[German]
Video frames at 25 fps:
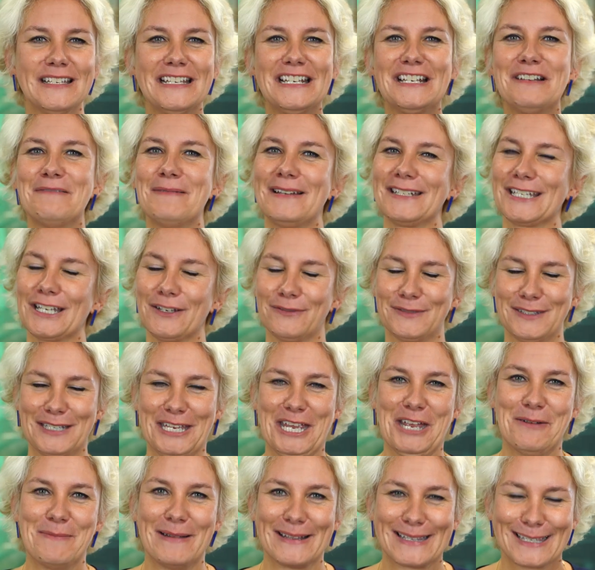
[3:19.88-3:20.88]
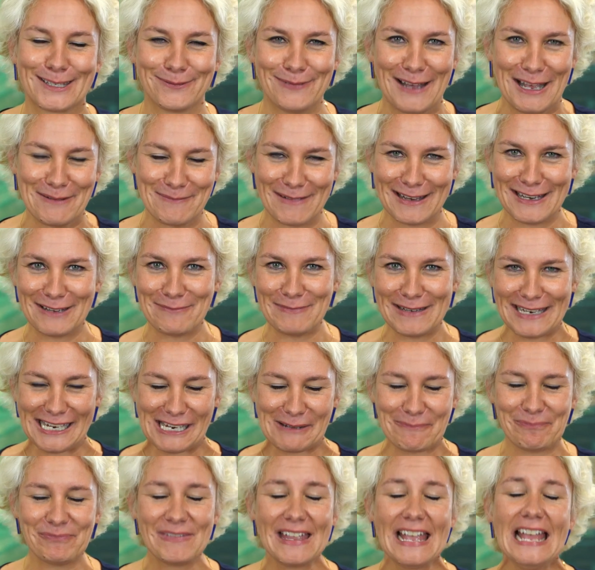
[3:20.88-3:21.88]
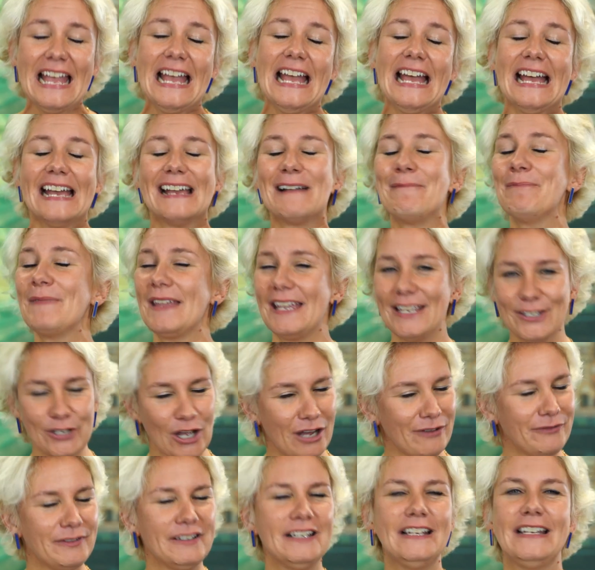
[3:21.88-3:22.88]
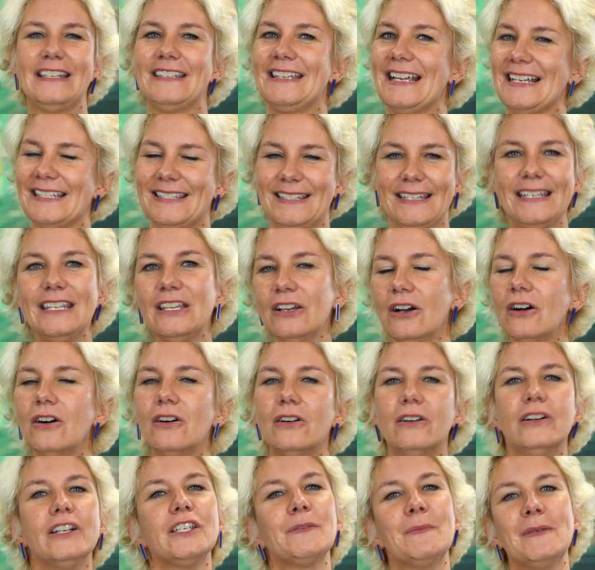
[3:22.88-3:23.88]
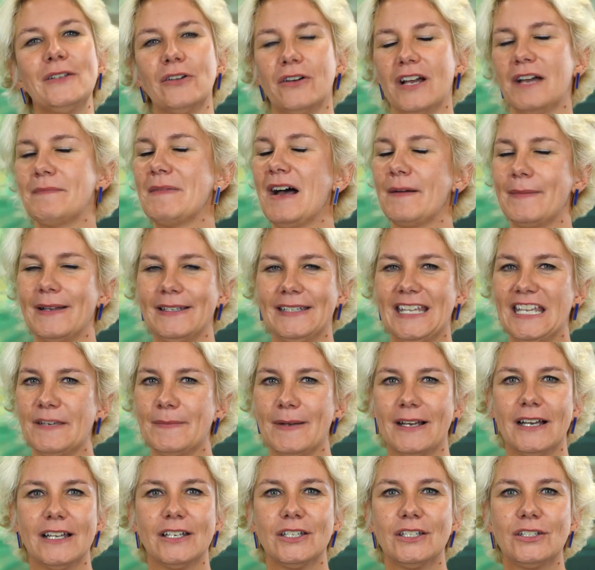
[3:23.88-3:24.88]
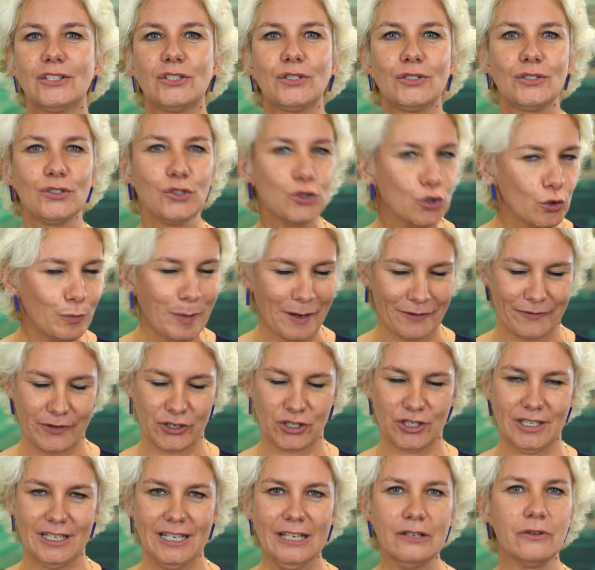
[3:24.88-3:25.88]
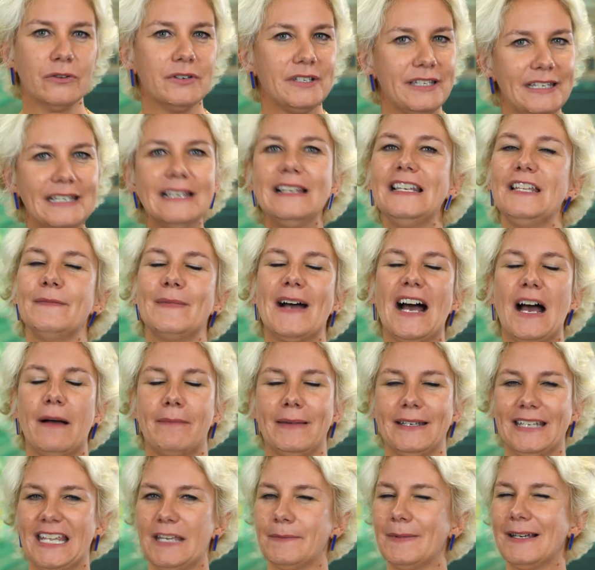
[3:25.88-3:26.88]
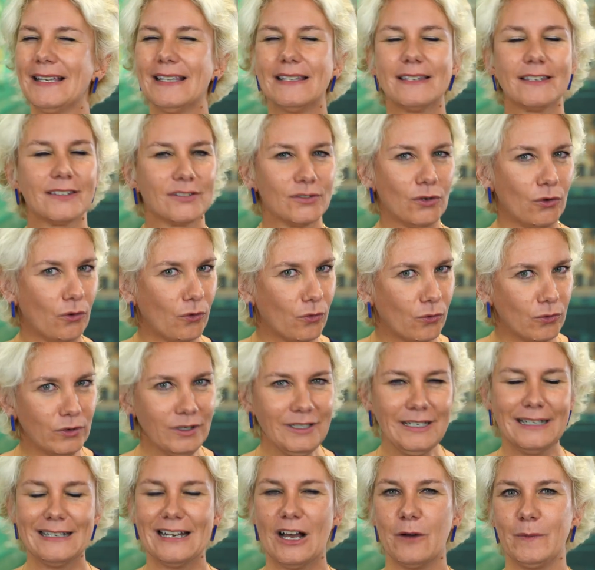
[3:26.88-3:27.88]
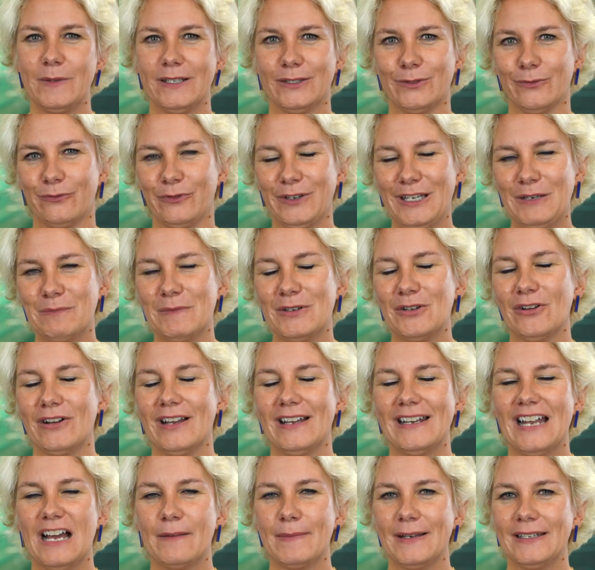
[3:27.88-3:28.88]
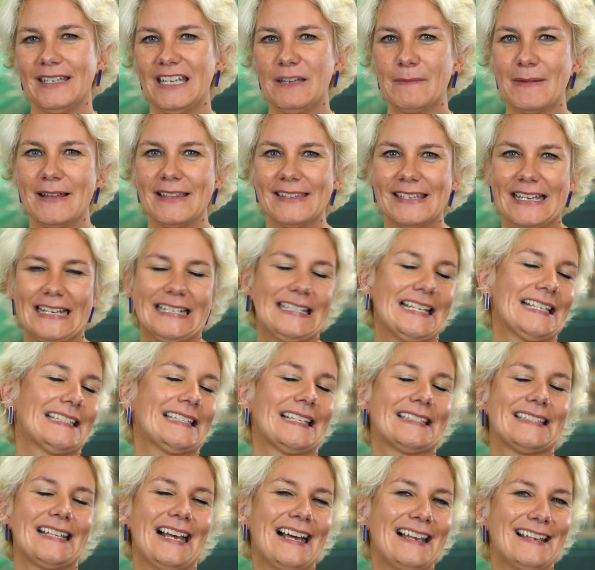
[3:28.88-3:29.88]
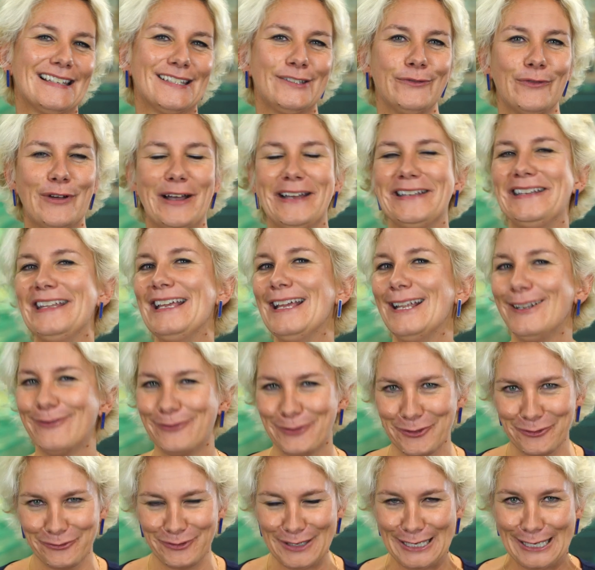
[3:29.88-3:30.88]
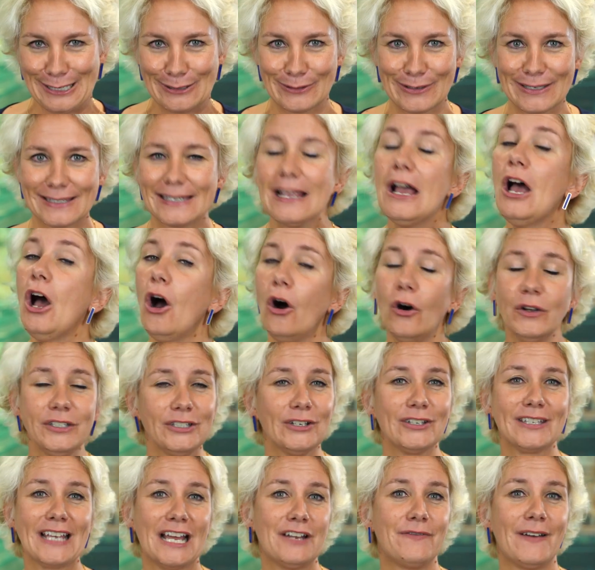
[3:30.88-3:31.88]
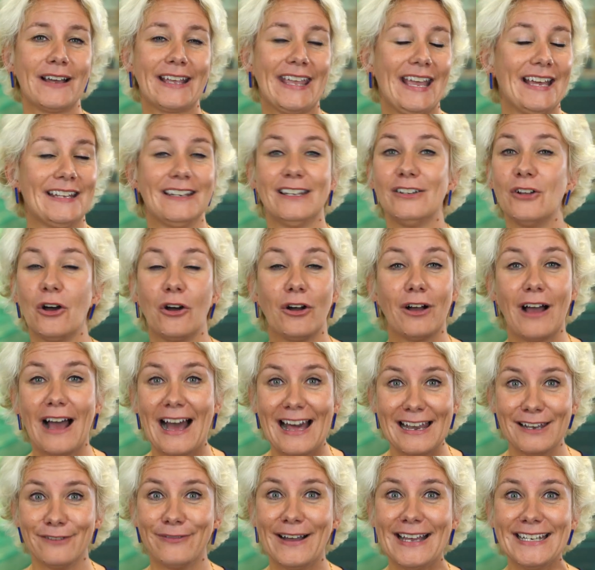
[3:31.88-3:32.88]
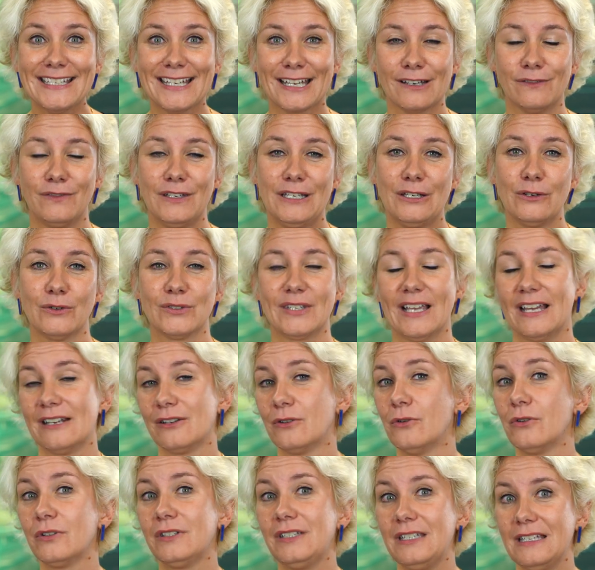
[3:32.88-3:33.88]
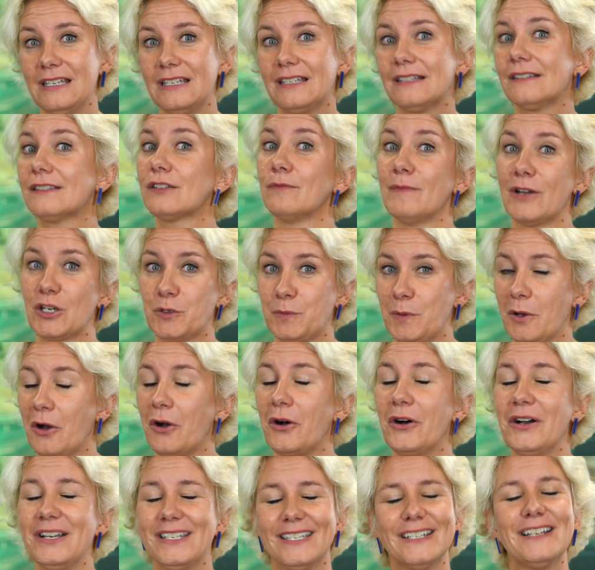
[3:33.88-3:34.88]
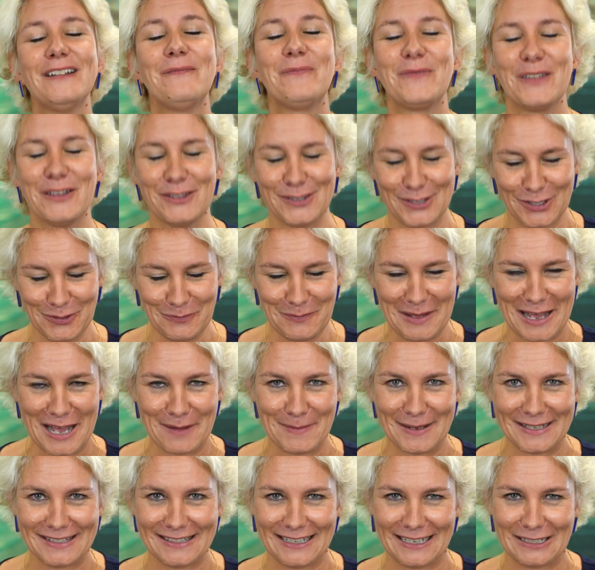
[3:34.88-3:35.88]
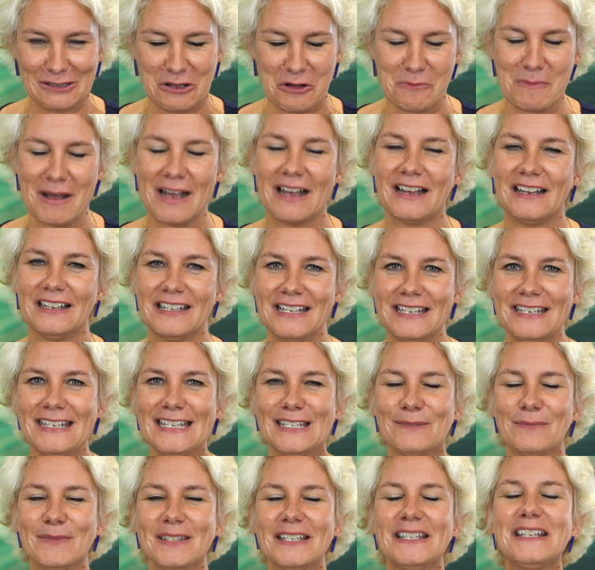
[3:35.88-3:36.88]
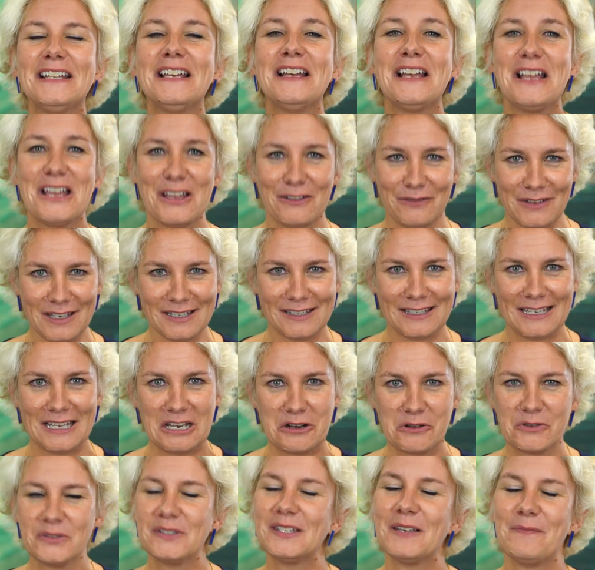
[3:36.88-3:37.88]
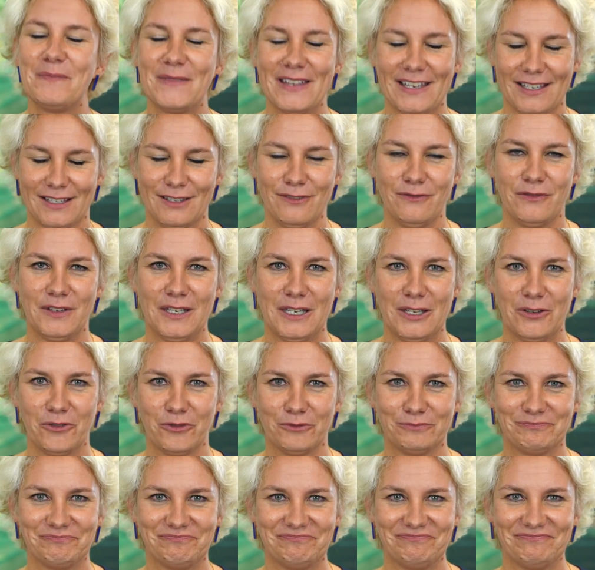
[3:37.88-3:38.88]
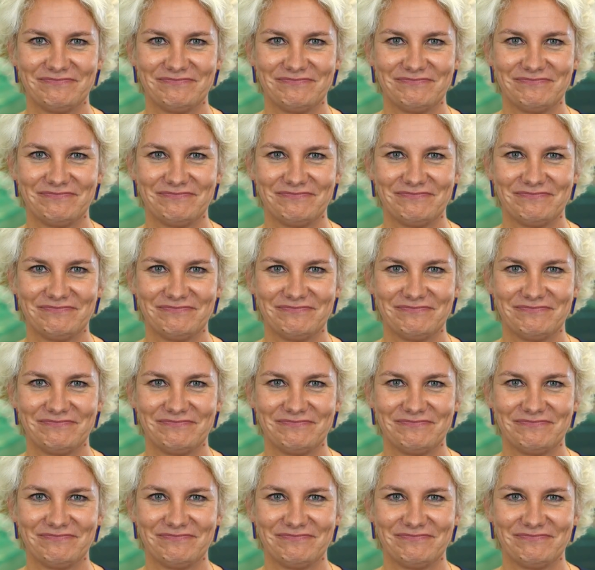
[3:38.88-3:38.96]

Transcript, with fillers: Sinne, man trifft sich immer zweimal im Leben. Ähm, ich hoffe, dass ihr euch mit eurem Arbeitgeber super versteht und ihr, liebe Arbeitgeber, so unglaublich zufrieden mit euren Arbeitnehmern seid, dass das alles nur ein Infovideo ist und ihr euch einfach gerne noch alle weiteren Videos anguckt, die ich zum Beispiel auch heute zum Arbeitsrecht noch mache. In diesem Sinne, wir sehen uns im nächsten Video.